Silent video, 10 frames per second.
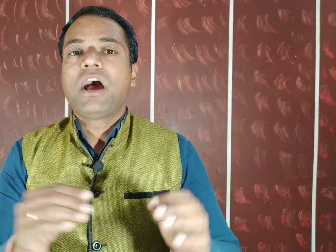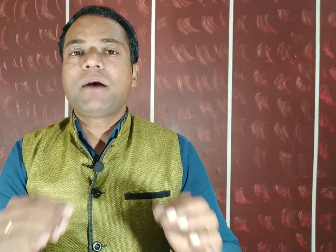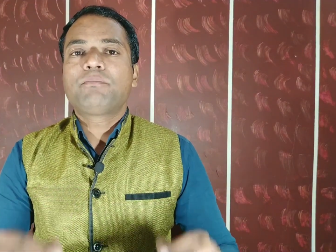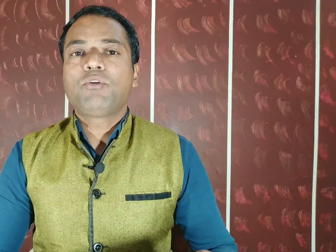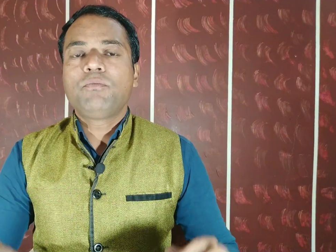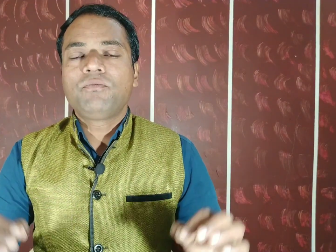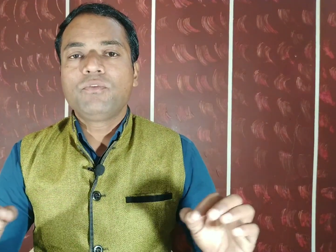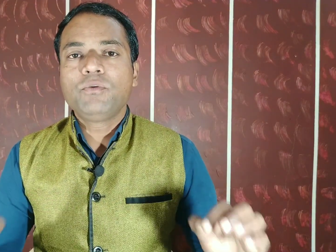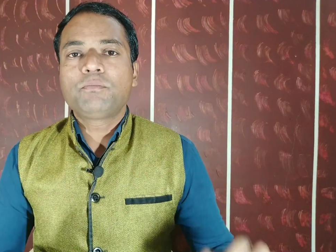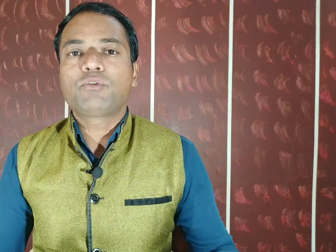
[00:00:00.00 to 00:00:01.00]
आपको
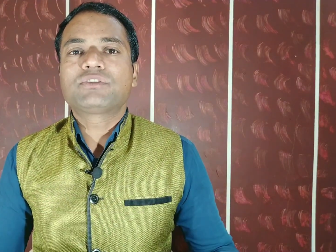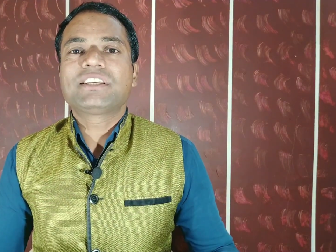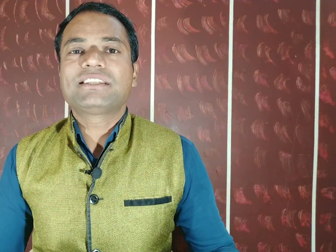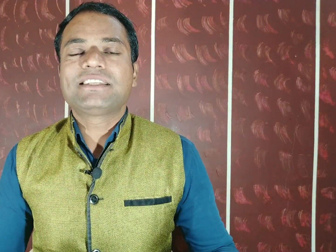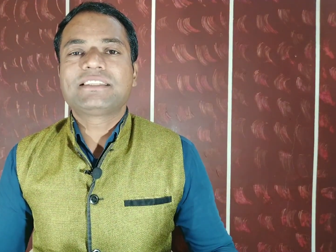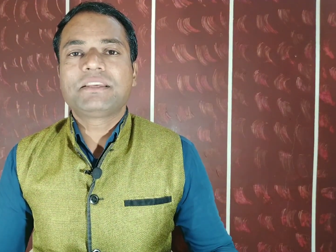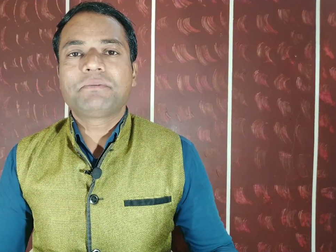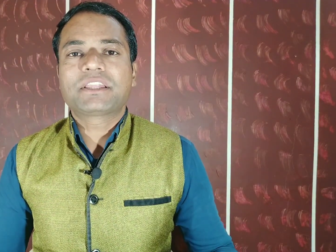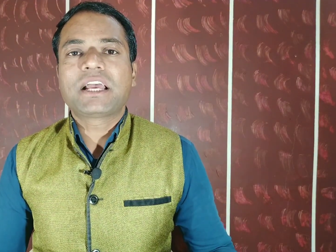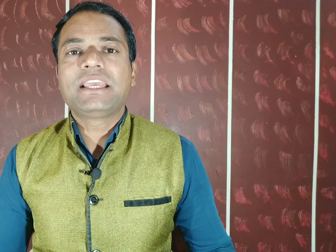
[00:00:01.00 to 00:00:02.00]
फुल प्रोसेस इसकी
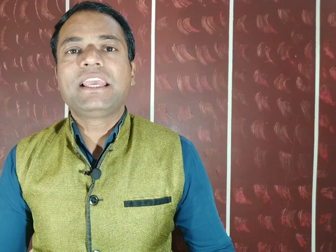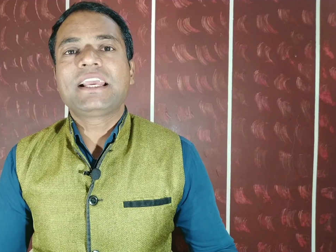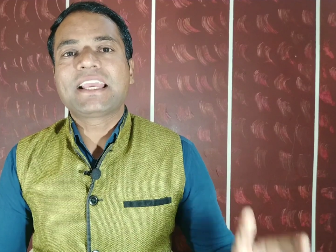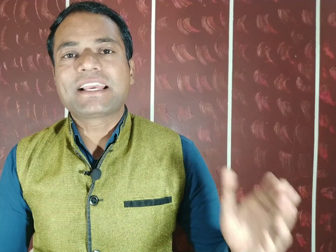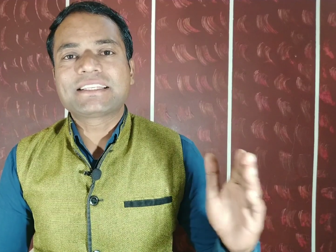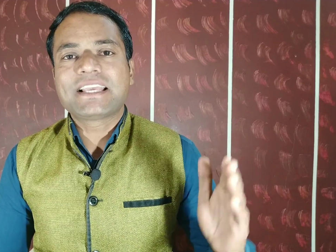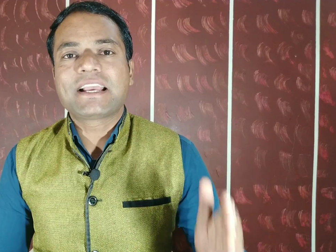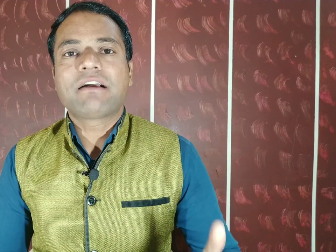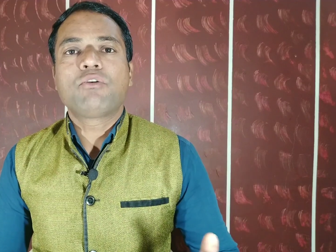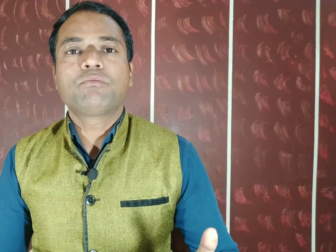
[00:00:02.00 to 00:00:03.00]
बताई है कैसे
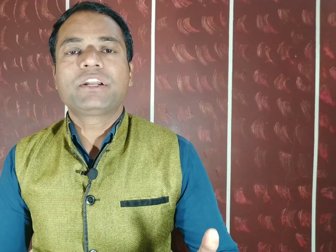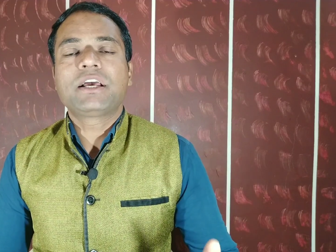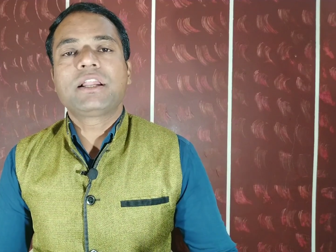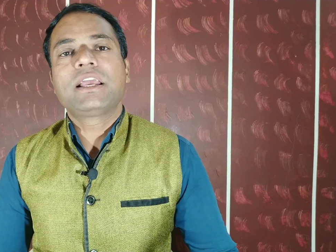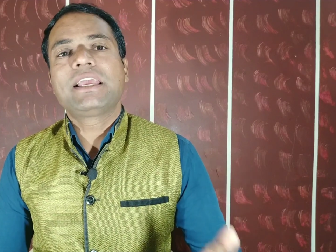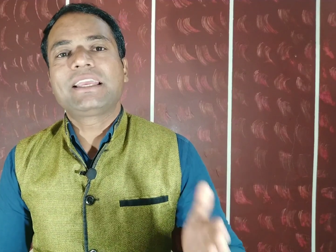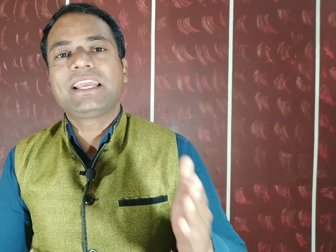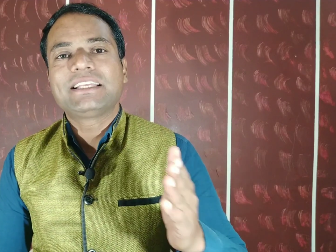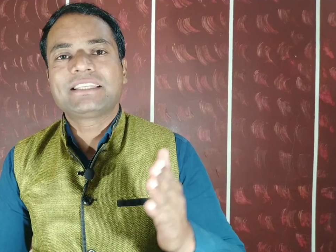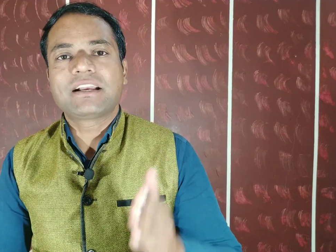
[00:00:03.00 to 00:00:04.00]
अकाउंट बनाना है
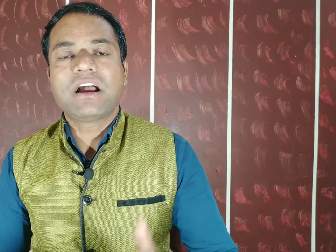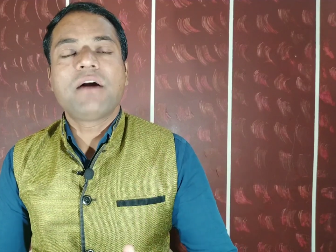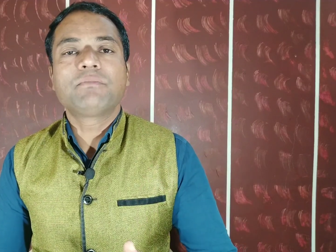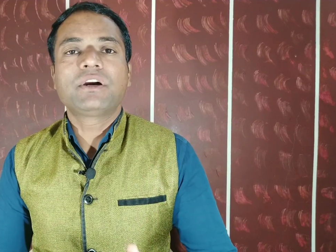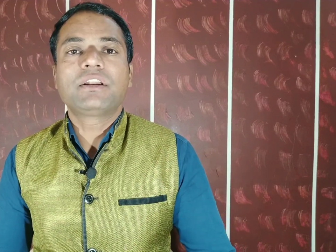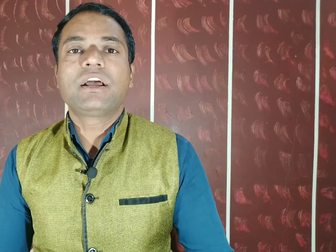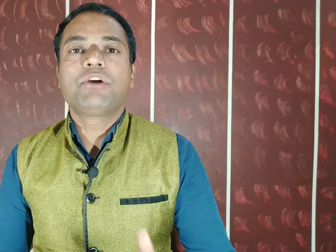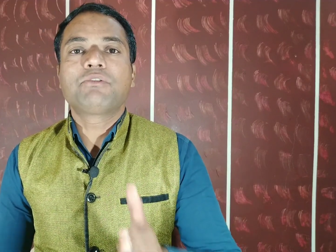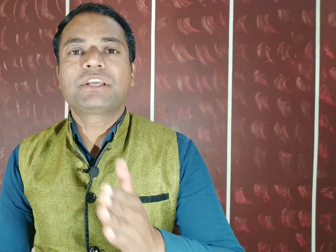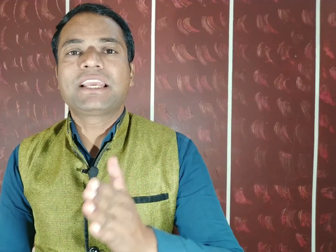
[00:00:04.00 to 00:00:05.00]
कैसे काम करना
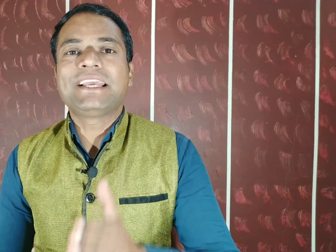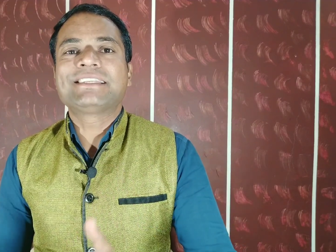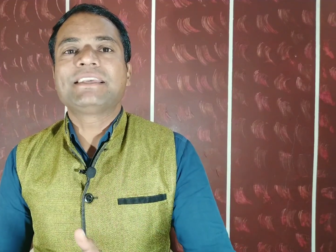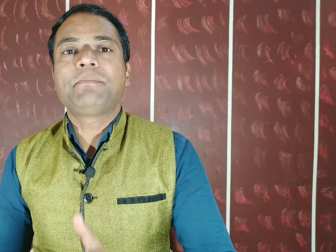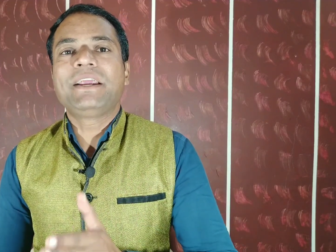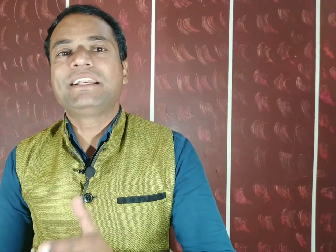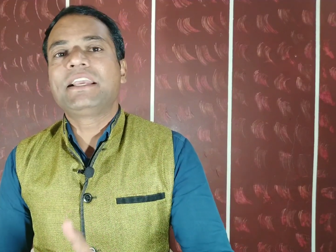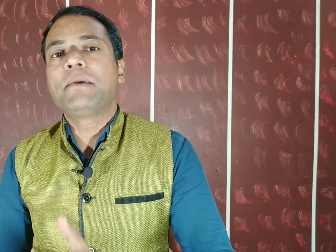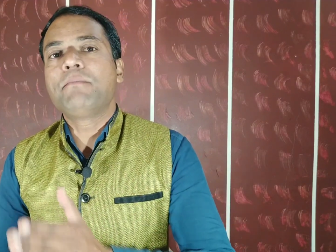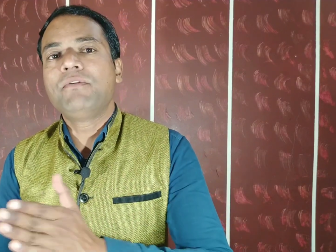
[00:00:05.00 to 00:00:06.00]
है और कैसे
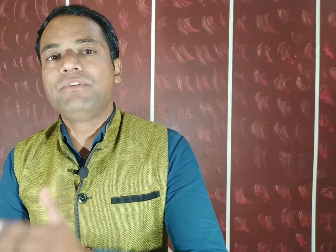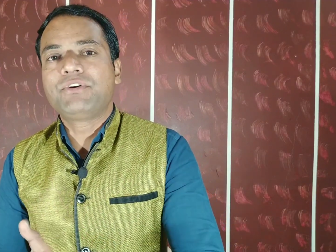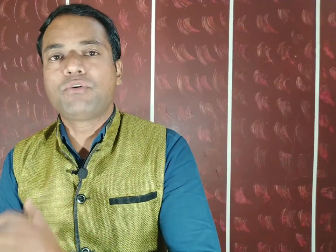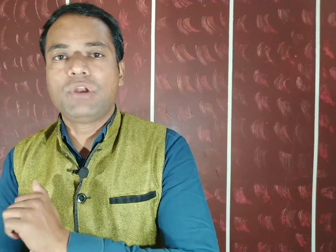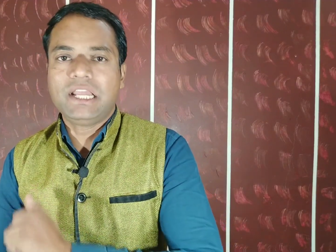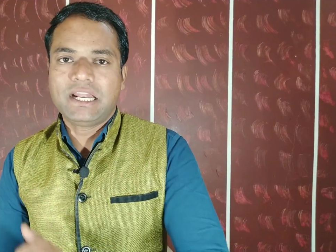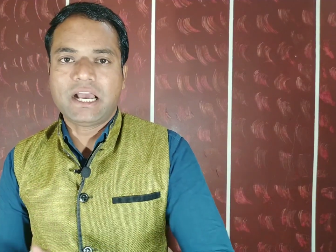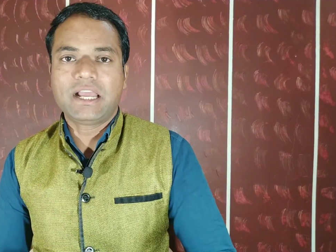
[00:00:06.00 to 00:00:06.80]
पेटीएम में विड्रॉल लेना